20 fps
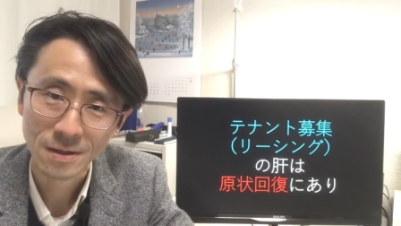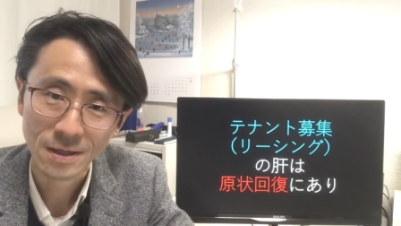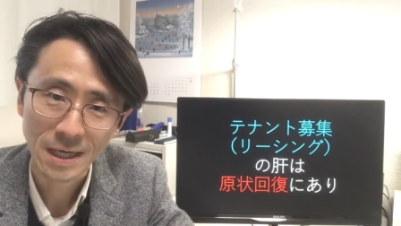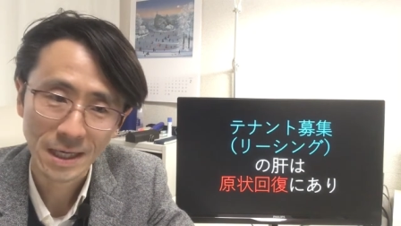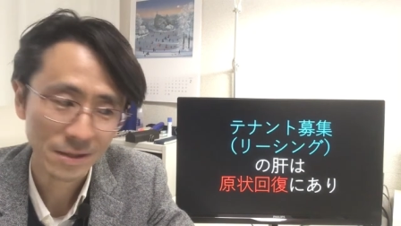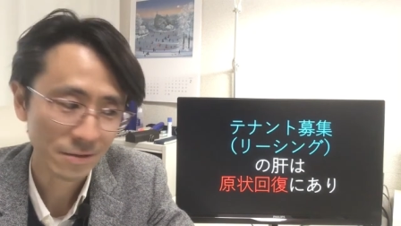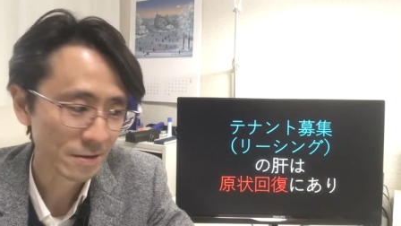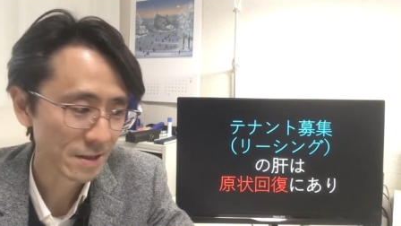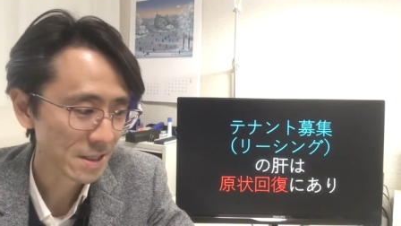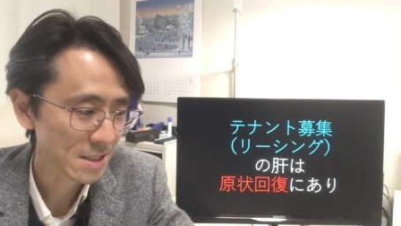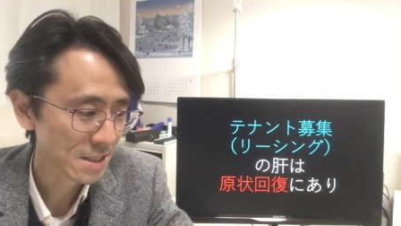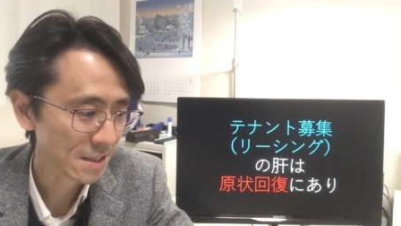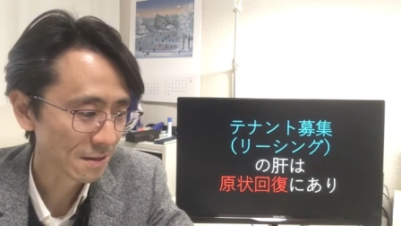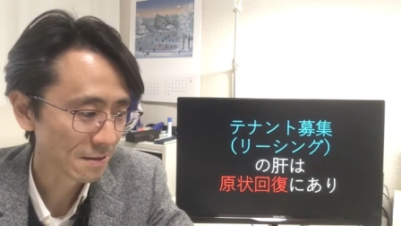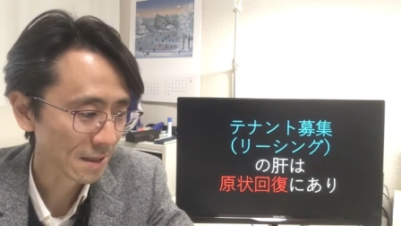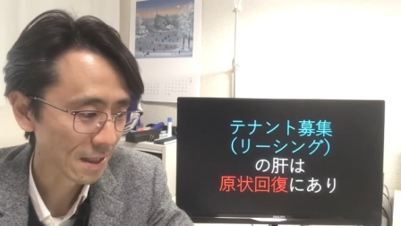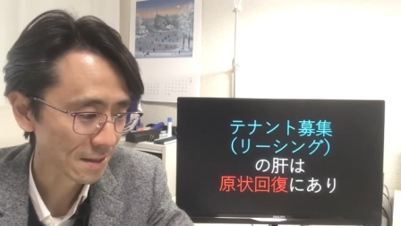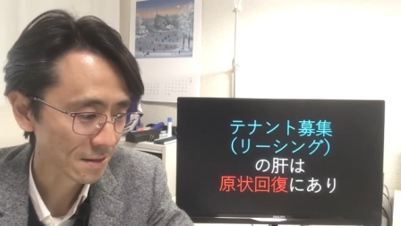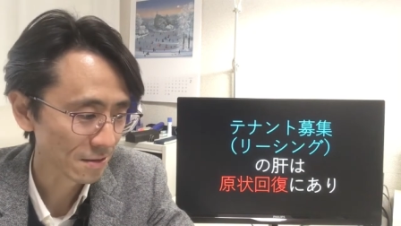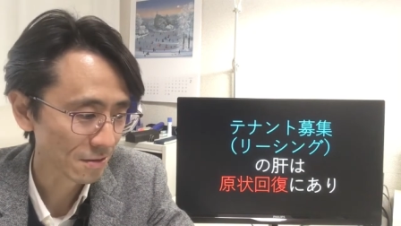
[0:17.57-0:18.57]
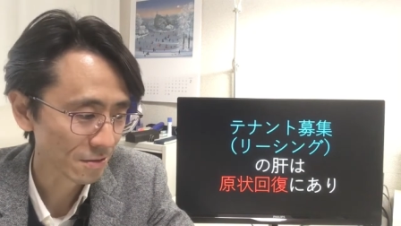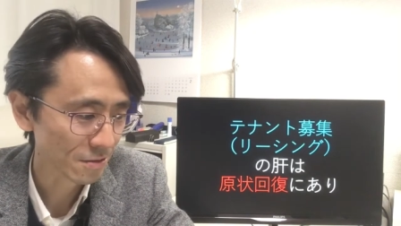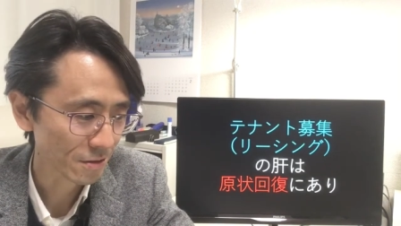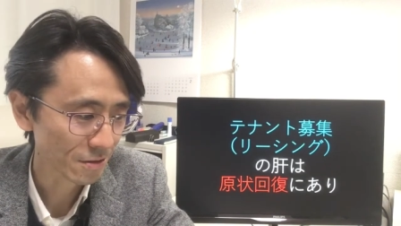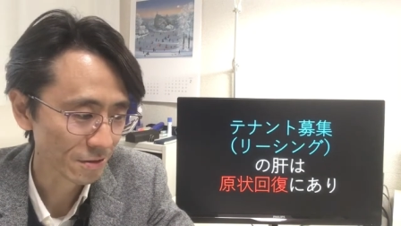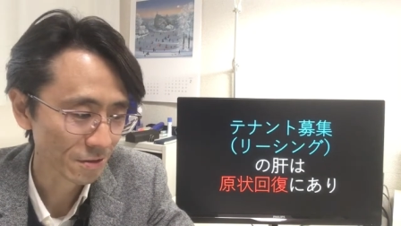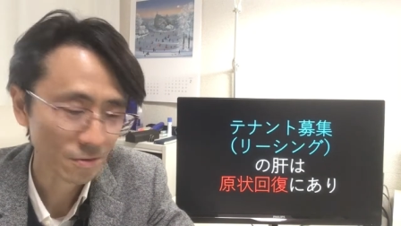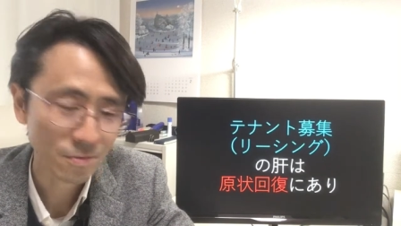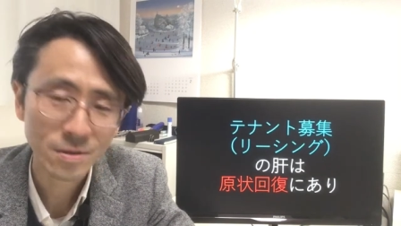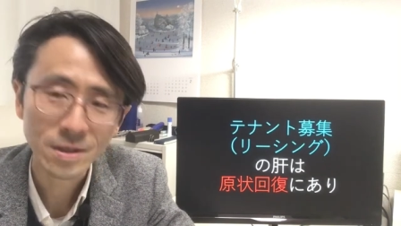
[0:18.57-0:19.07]
あのリーシング活動にお
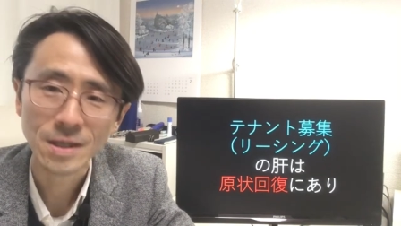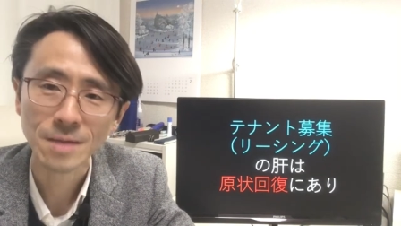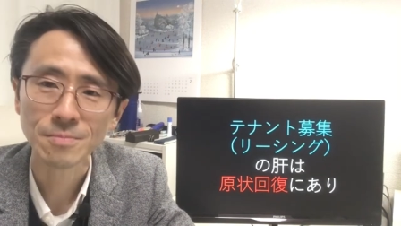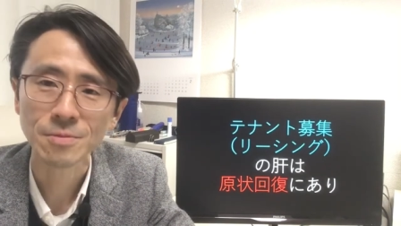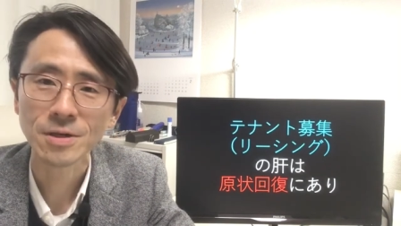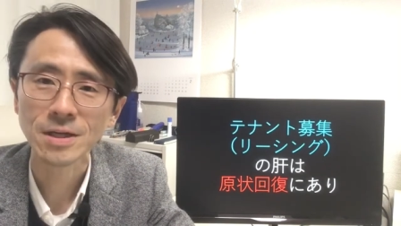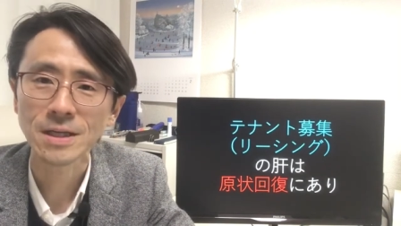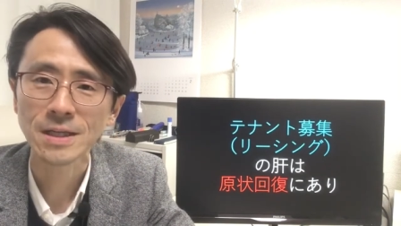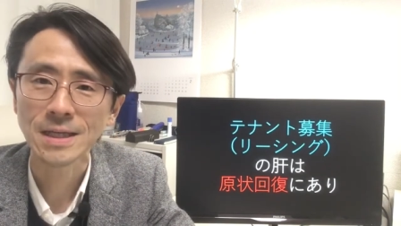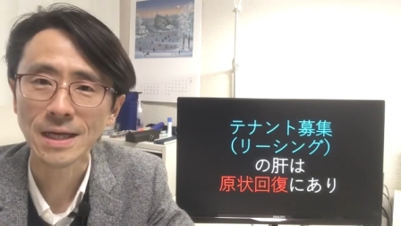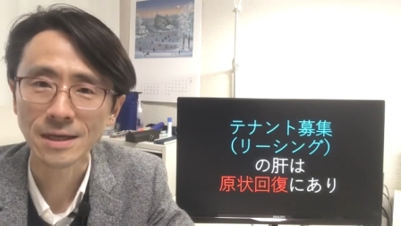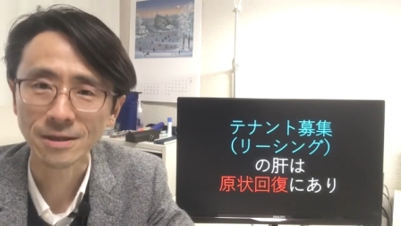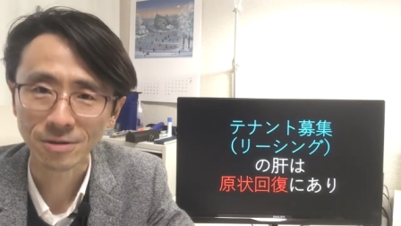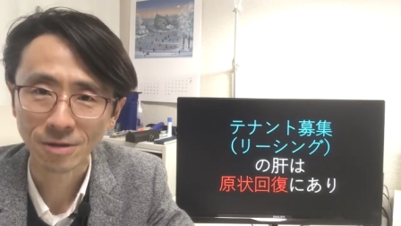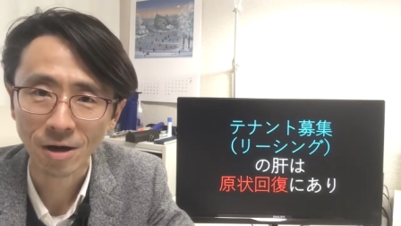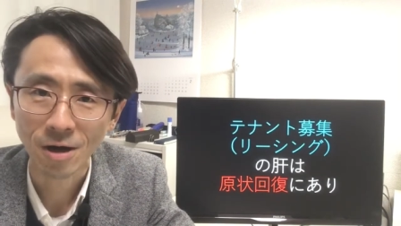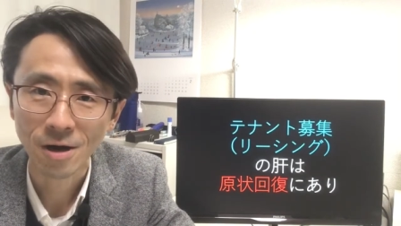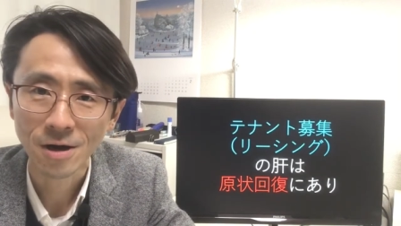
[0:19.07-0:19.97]
いて大きな武器になると